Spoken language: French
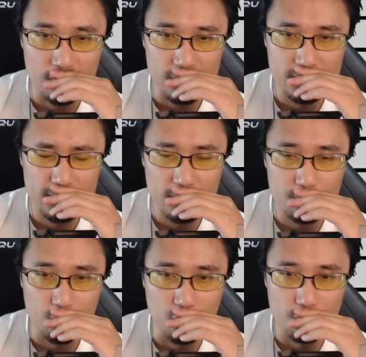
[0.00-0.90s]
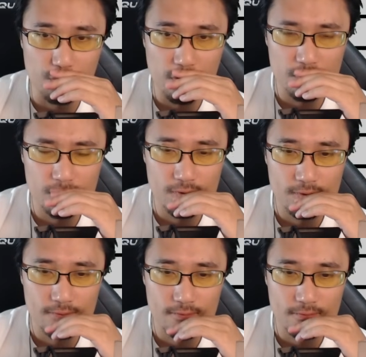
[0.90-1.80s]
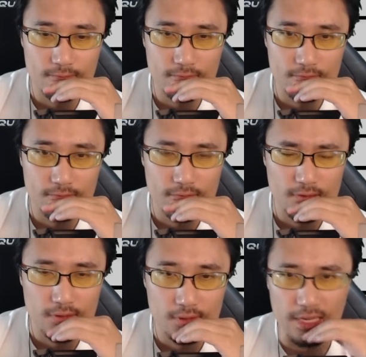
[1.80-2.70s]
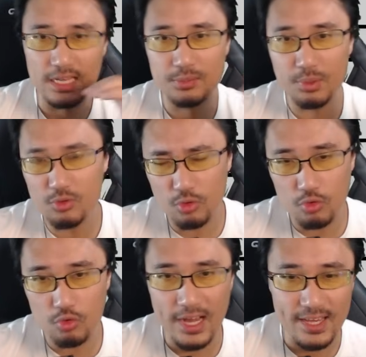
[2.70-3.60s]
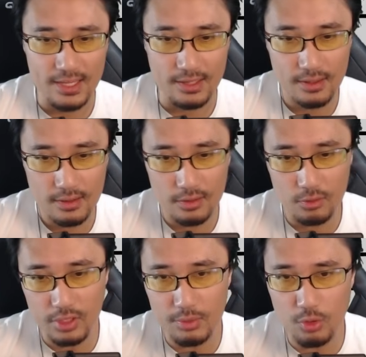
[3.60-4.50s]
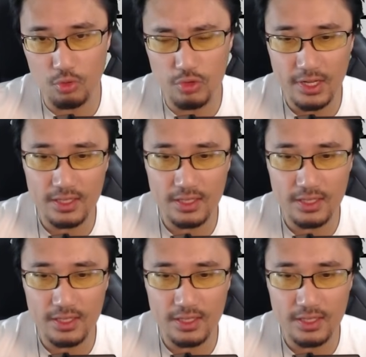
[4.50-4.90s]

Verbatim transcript: On va laisser ça pour GoBro. Ah, et l'aspect sur Goku Kai. Notre ami Goku